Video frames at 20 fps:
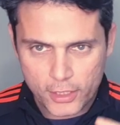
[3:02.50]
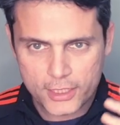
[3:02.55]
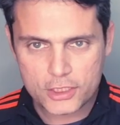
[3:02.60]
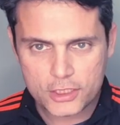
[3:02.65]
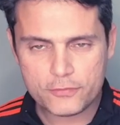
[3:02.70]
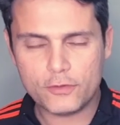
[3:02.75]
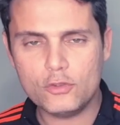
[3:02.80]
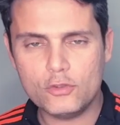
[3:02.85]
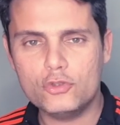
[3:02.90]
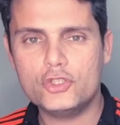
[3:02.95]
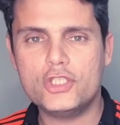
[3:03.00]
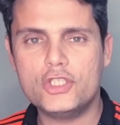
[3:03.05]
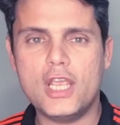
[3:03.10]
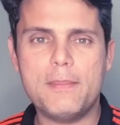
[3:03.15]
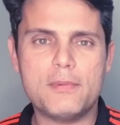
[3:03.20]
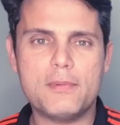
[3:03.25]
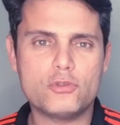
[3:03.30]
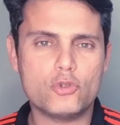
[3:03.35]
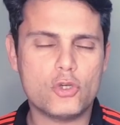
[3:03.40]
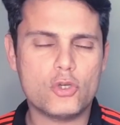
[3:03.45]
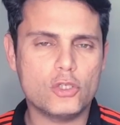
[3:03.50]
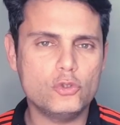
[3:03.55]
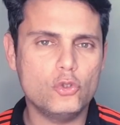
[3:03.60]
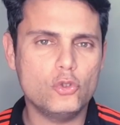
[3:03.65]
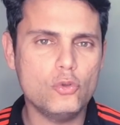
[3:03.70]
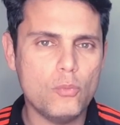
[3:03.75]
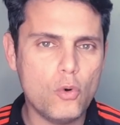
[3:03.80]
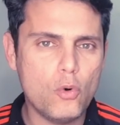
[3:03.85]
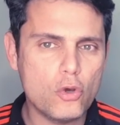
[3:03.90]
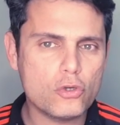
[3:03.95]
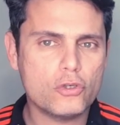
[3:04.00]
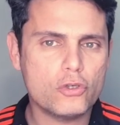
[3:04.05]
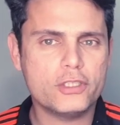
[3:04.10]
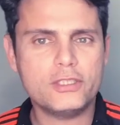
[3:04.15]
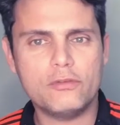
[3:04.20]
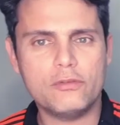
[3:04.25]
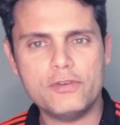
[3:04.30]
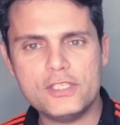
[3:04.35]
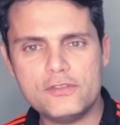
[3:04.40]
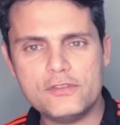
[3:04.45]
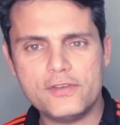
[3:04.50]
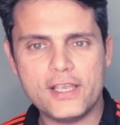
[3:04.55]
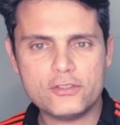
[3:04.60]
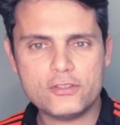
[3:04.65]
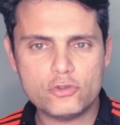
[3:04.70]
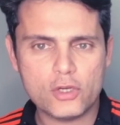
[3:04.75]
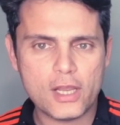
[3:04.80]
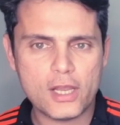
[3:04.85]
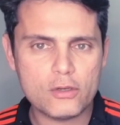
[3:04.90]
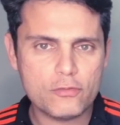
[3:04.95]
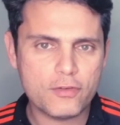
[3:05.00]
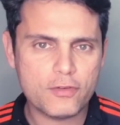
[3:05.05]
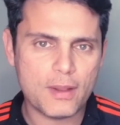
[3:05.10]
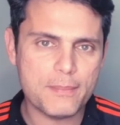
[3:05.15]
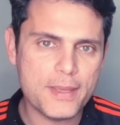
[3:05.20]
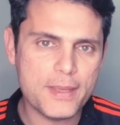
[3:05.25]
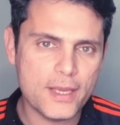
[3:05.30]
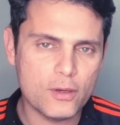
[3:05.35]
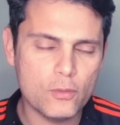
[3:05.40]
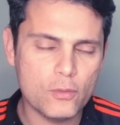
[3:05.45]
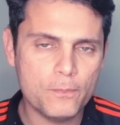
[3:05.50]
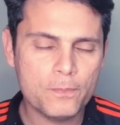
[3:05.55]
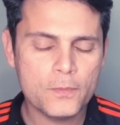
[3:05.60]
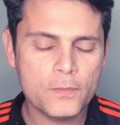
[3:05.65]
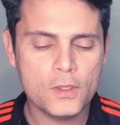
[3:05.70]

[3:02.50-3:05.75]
que a gente falou do Gemerson, jogador do Mônaco que talvez viesse jogar no Flamengo?